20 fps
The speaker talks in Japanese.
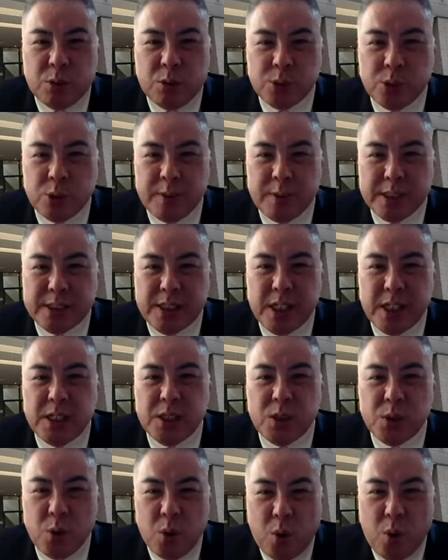鳥羽
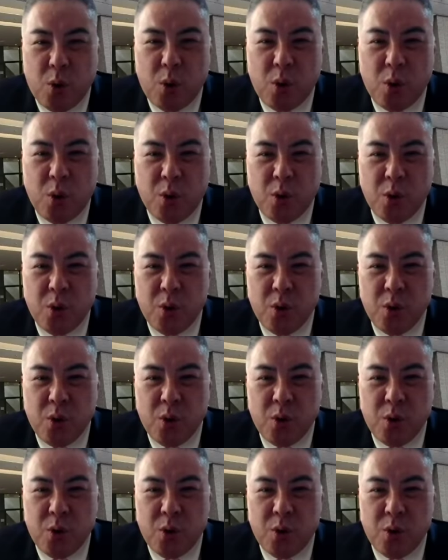天皇
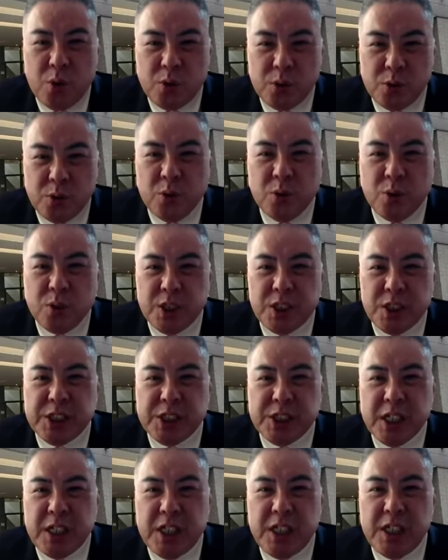の
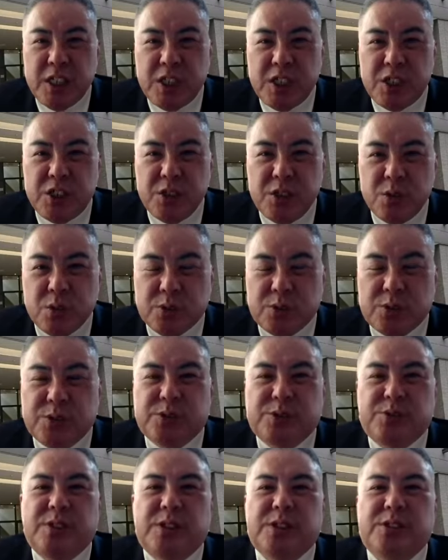妃にしようと
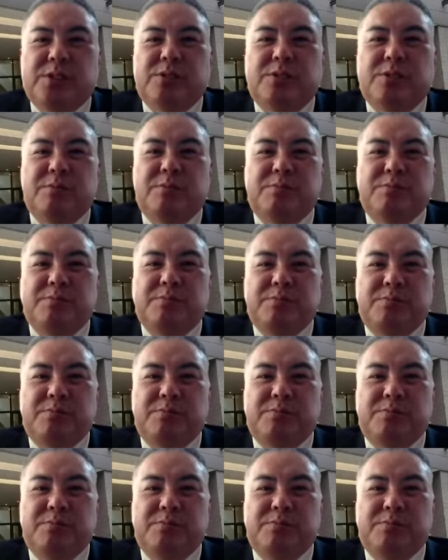するんですよ。あ大